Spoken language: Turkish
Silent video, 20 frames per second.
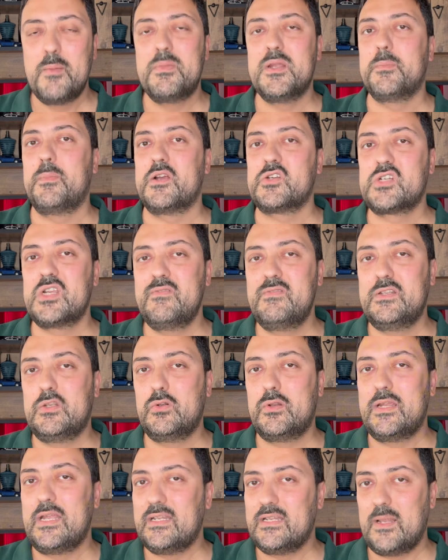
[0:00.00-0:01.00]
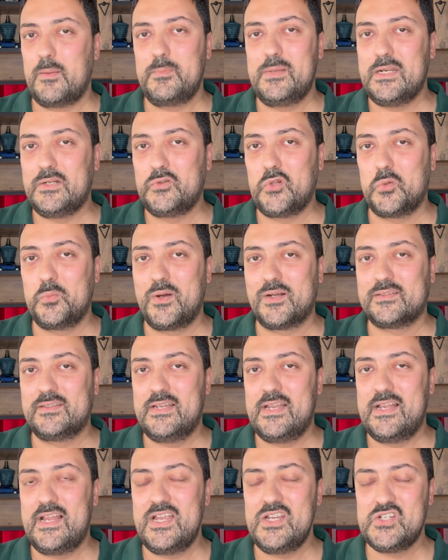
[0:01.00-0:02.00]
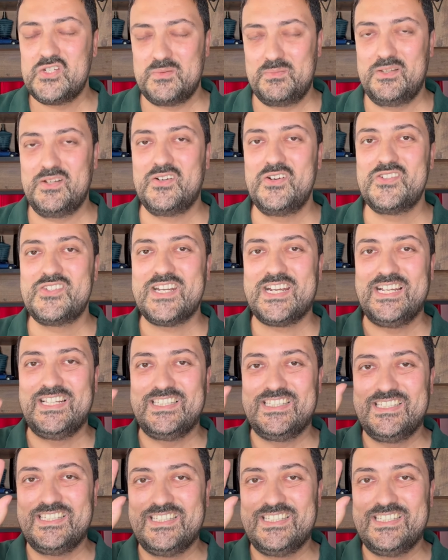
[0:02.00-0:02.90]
Bir başka videoda yeniden bir arada olmak dileğiyle şimdilik hoşçakalın.